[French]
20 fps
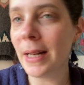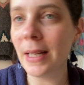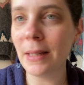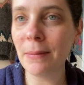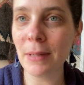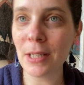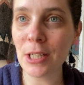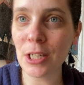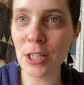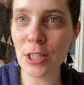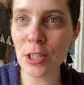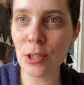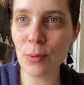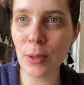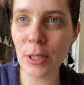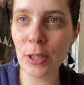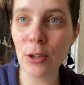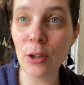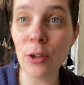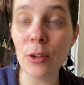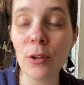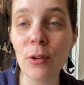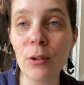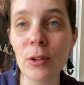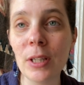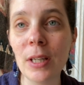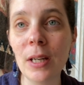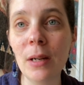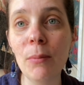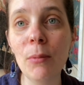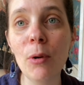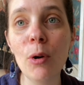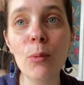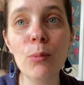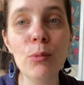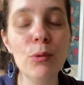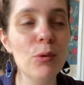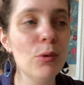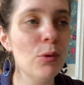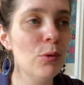de Magic Sweater tranquillement,
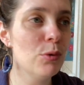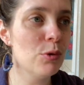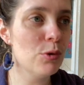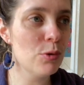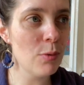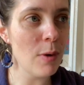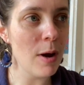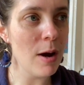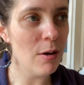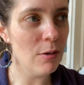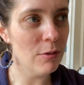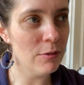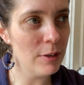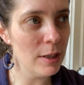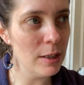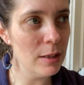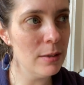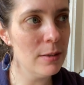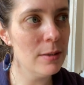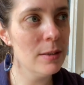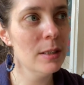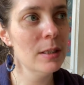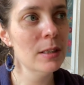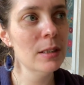plutôt le soir en fait.